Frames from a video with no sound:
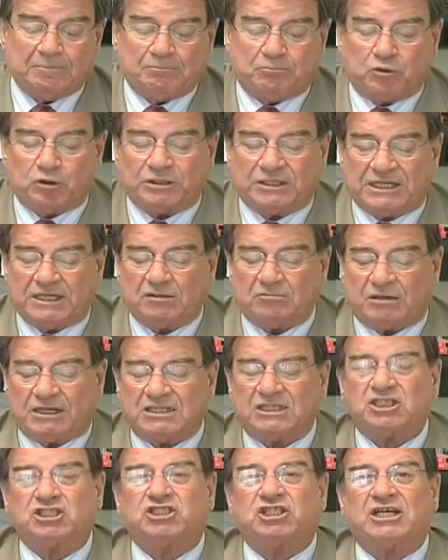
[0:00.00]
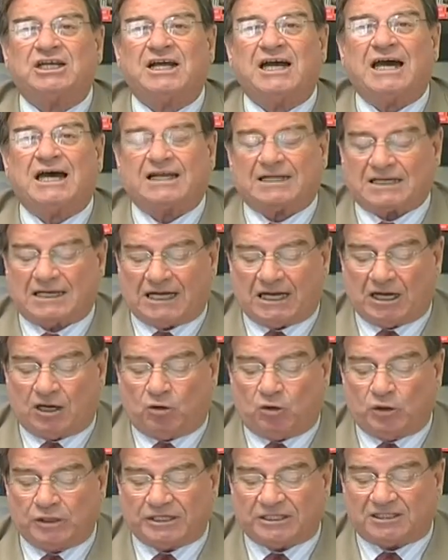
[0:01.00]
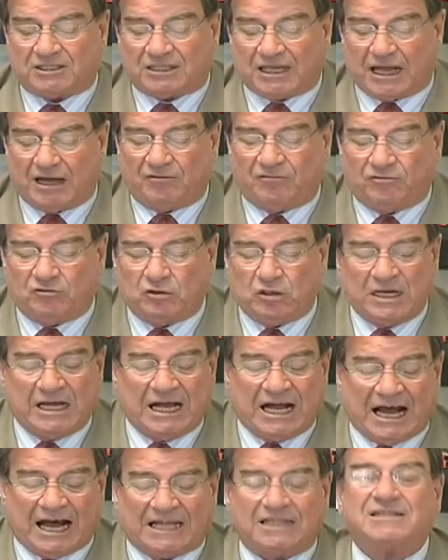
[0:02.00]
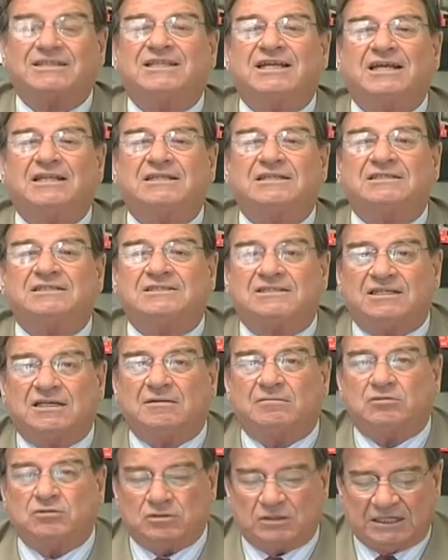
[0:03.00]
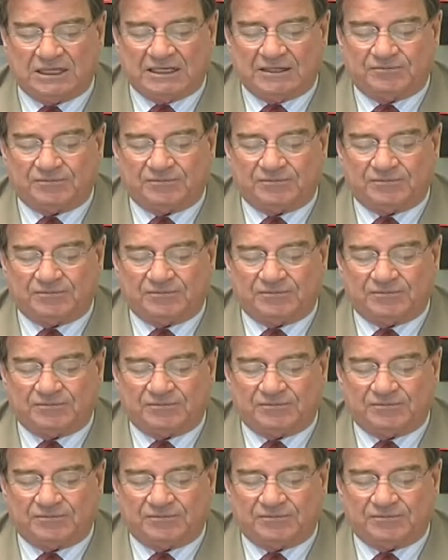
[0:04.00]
podendo ainda chegar a oitavo até dezembro,